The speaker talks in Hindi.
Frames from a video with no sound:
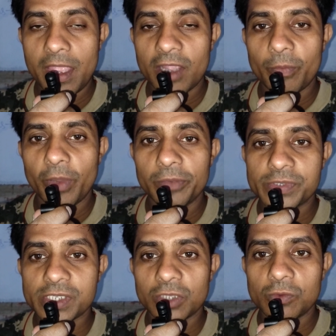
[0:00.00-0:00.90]
एक
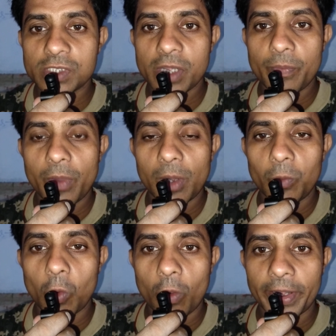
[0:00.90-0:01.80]
बल्ब से दूसरे
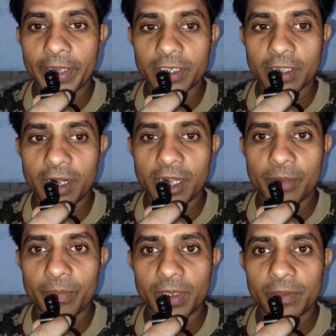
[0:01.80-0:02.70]
बल्ब को कनेक्ट
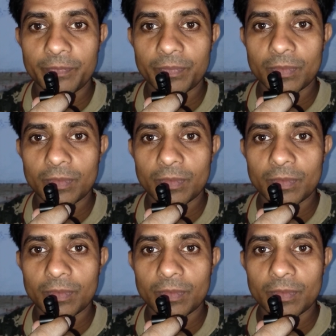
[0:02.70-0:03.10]
करने में